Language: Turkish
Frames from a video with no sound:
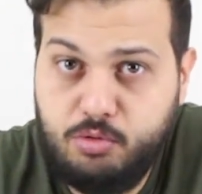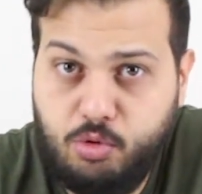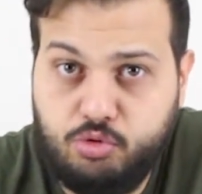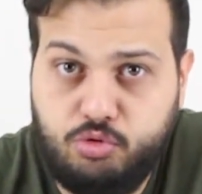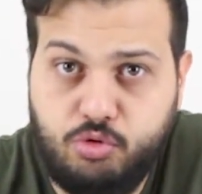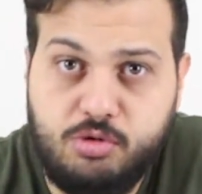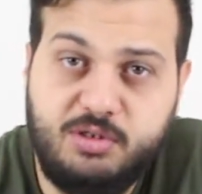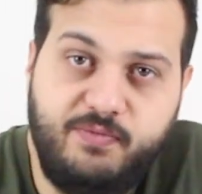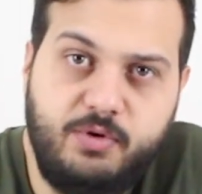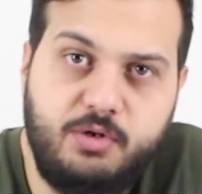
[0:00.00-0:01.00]

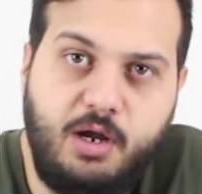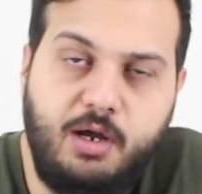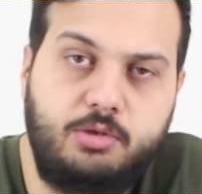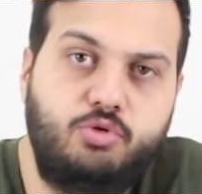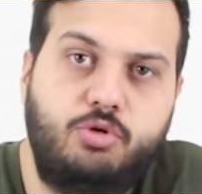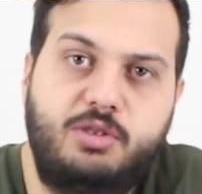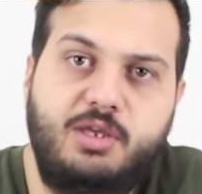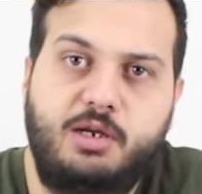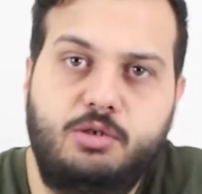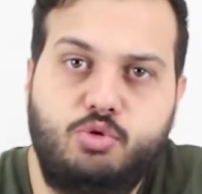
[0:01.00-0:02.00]
9.0 Android
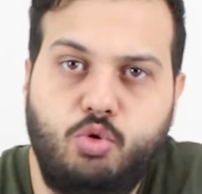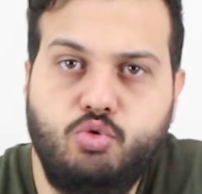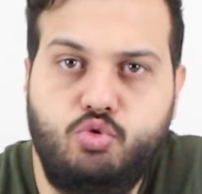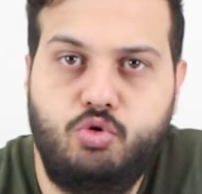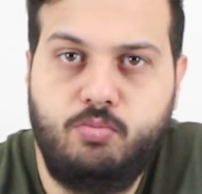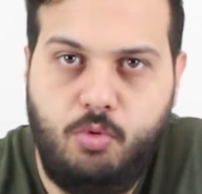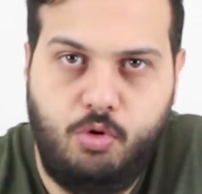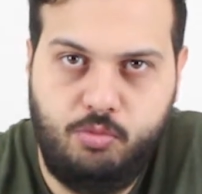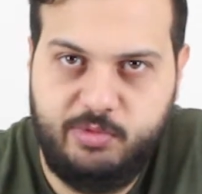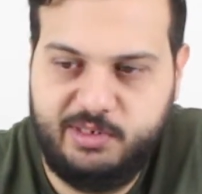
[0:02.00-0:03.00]
yani son sürüm
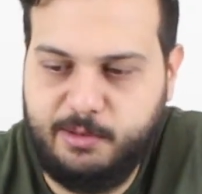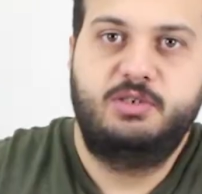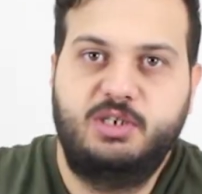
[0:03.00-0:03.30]
olması.